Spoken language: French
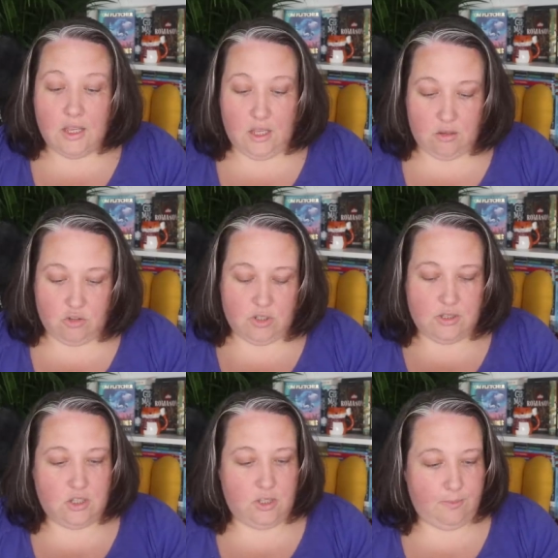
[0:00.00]
Et
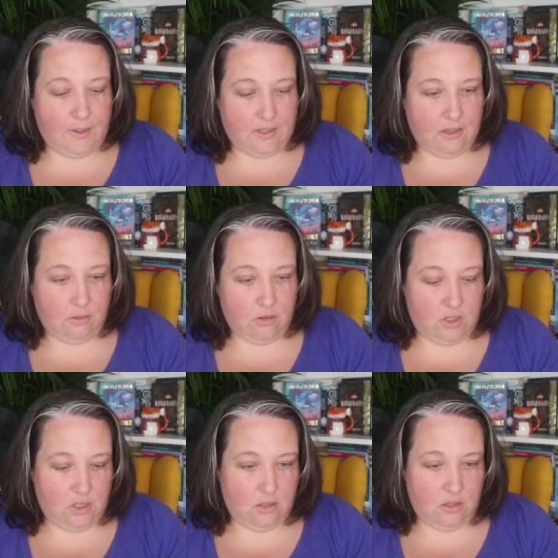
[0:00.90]
je, dis pas ça, je
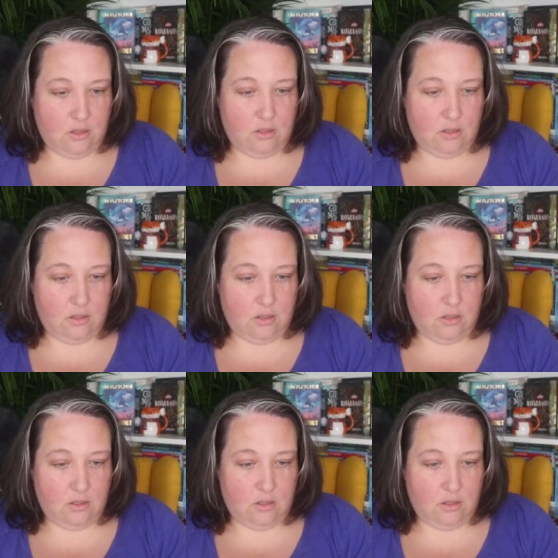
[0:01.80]
dis...